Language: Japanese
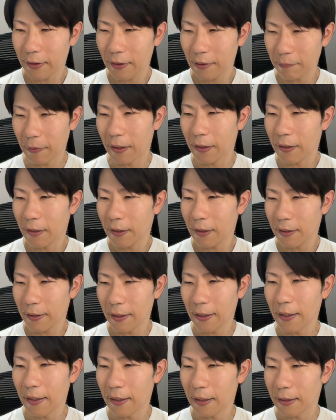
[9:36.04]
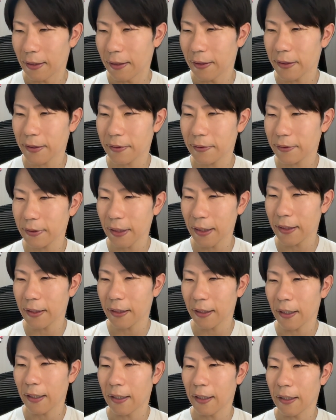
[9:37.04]
まあ、えー、
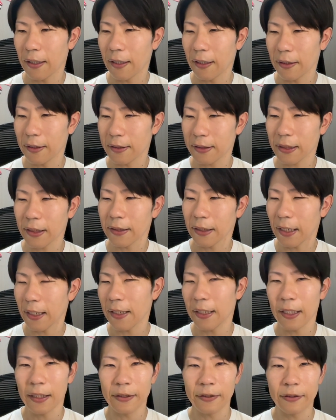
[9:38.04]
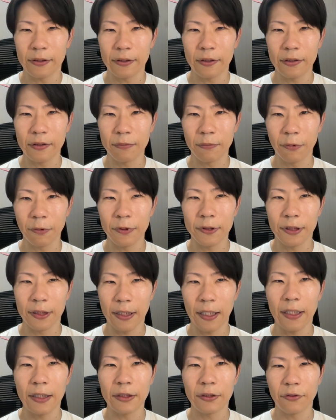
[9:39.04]
リスクテイカーしかなれないっていうものじゃ
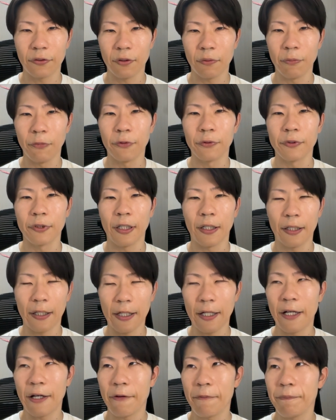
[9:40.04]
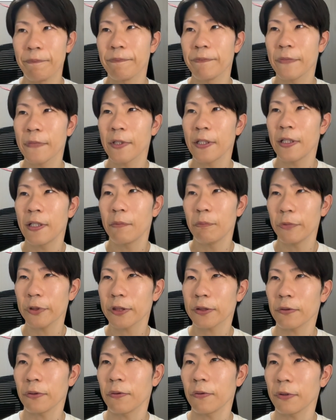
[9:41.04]
ないと思うから、も
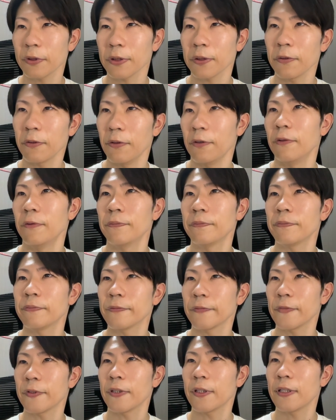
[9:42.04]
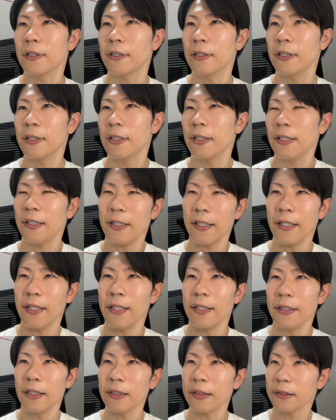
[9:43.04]
し今後その、
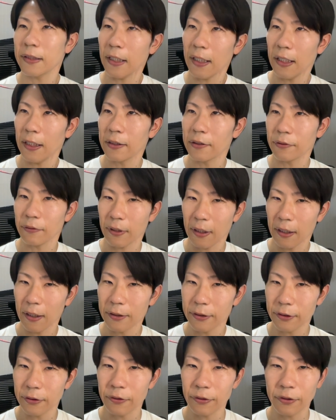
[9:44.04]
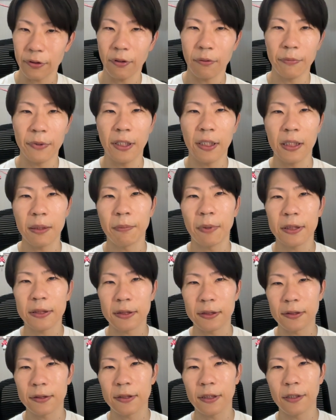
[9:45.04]
えー、やりたいとか、ちょっと興味ありま
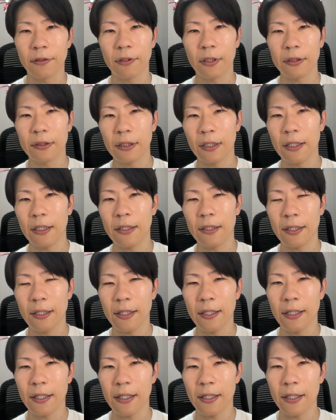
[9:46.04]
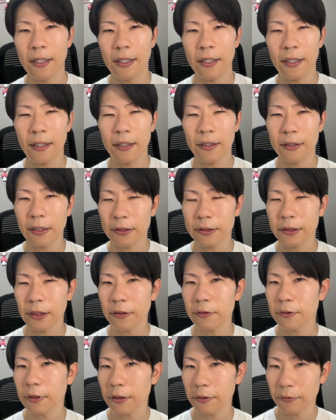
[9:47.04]
すっていう方、えー、いらっ
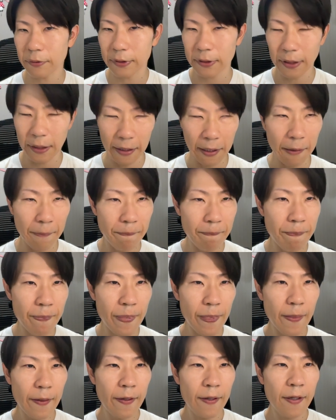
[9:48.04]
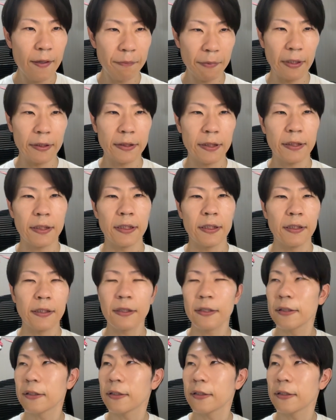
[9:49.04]
しゃるんだとしたら、まあ、ぜひ